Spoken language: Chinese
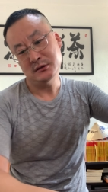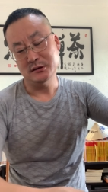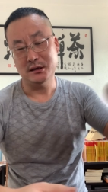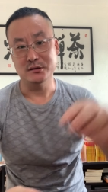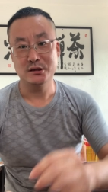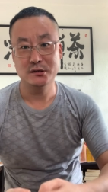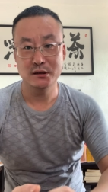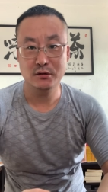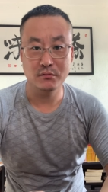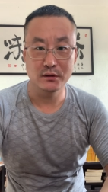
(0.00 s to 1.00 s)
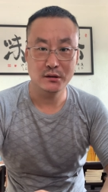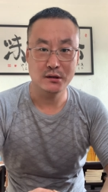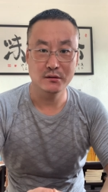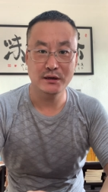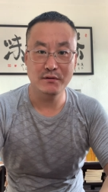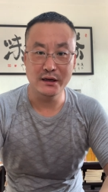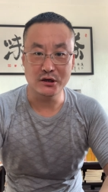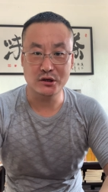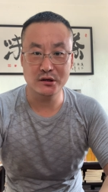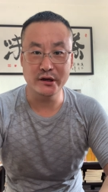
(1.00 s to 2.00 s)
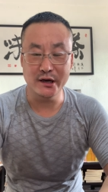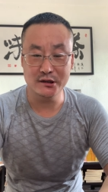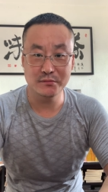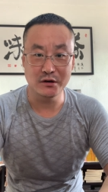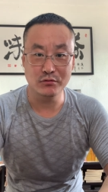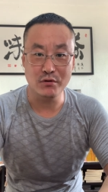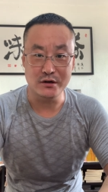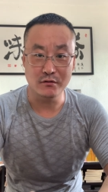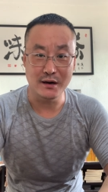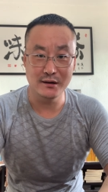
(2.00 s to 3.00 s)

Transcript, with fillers: 啊，这这些桶呢，可能在未来的十年基本上就灌装完